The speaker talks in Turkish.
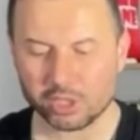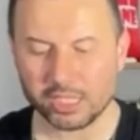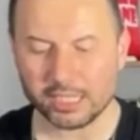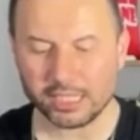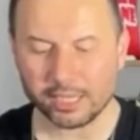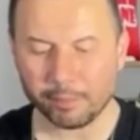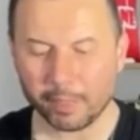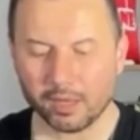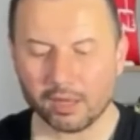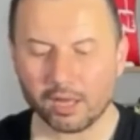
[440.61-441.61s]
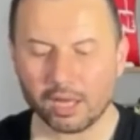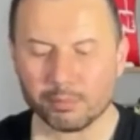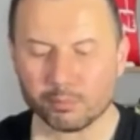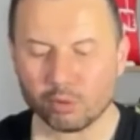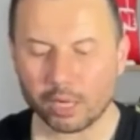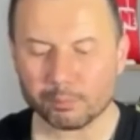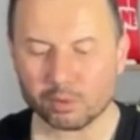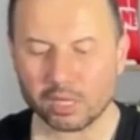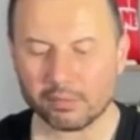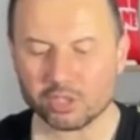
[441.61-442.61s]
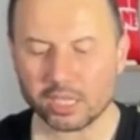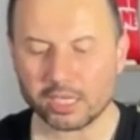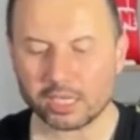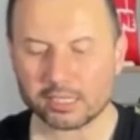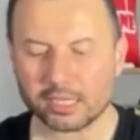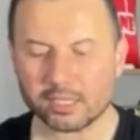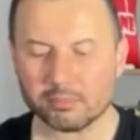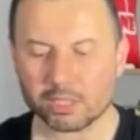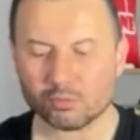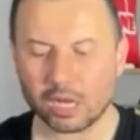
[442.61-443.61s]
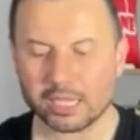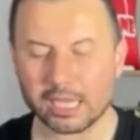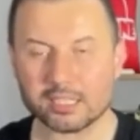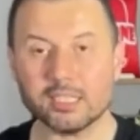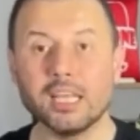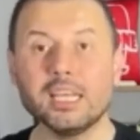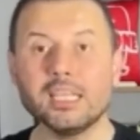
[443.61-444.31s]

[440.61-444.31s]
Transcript: TT abi bu Abdullah Avcı gelene kadar Yılmaz Vural gelsin.